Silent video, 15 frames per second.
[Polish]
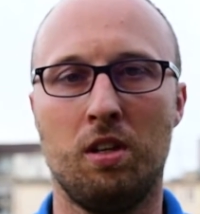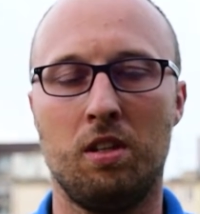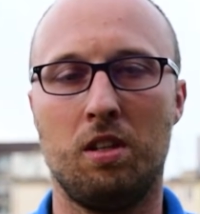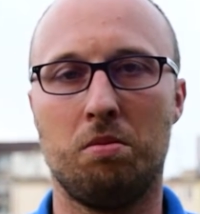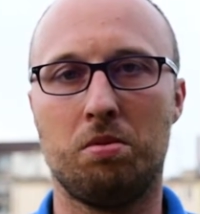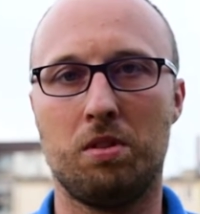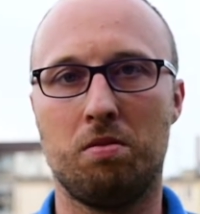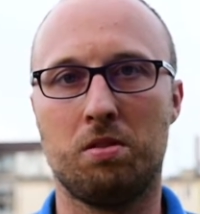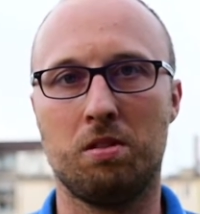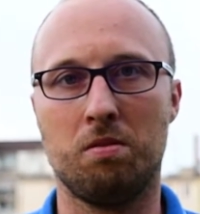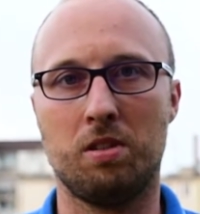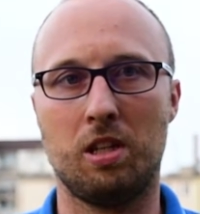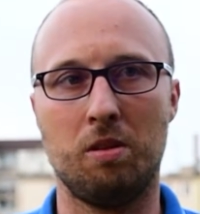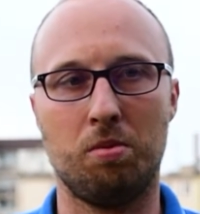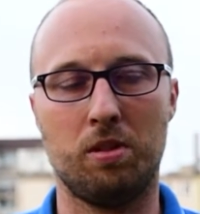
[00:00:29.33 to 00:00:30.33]
No, przede wszystkim
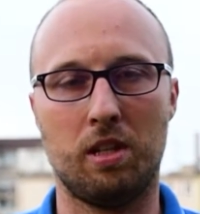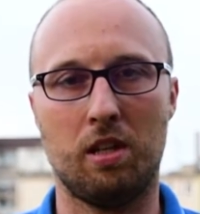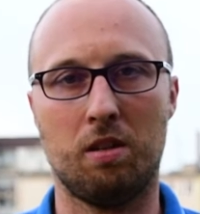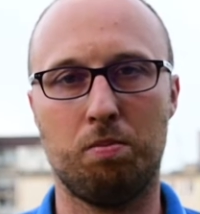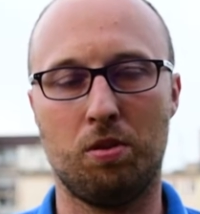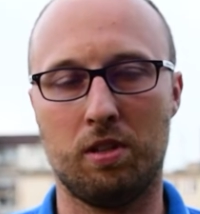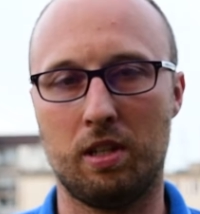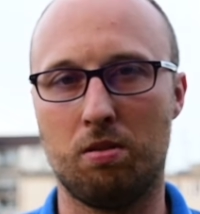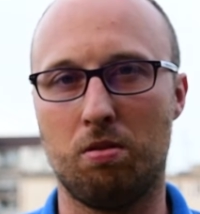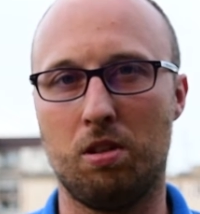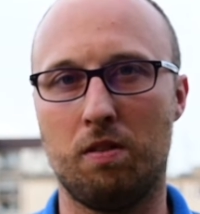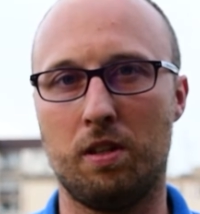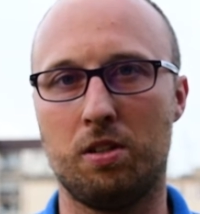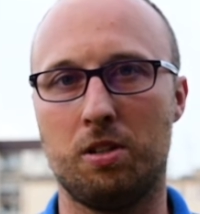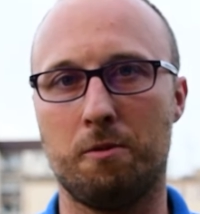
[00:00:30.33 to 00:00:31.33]
chciałem
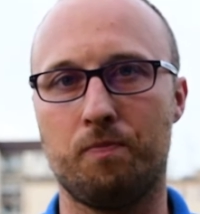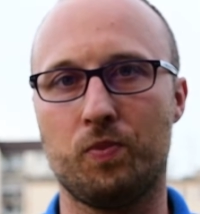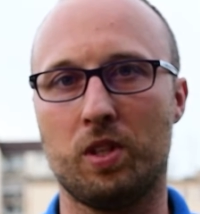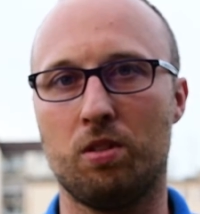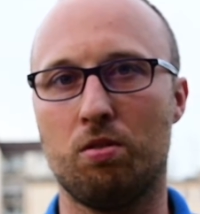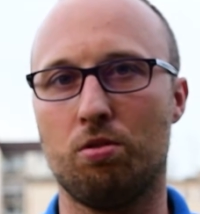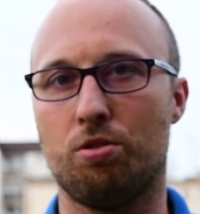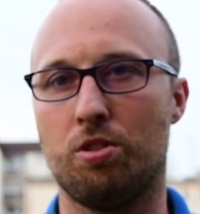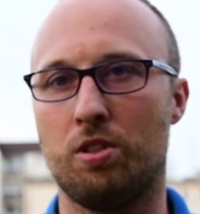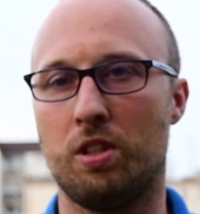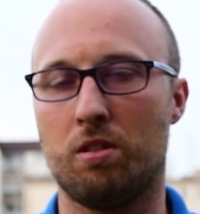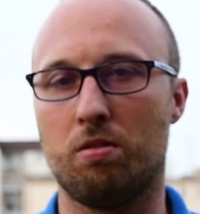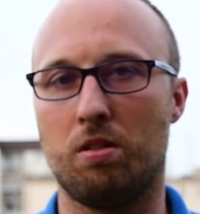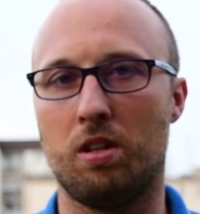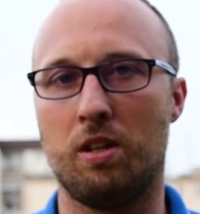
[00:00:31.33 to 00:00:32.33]
pogratulować drużynie,
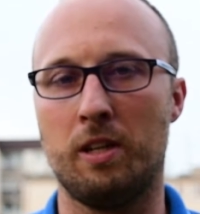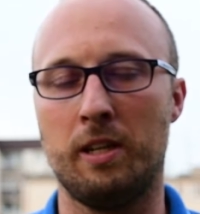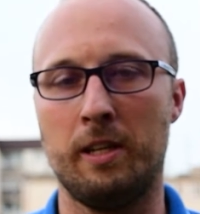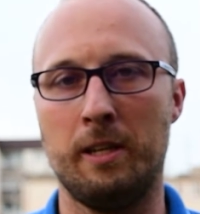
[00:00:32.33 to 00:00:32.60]
która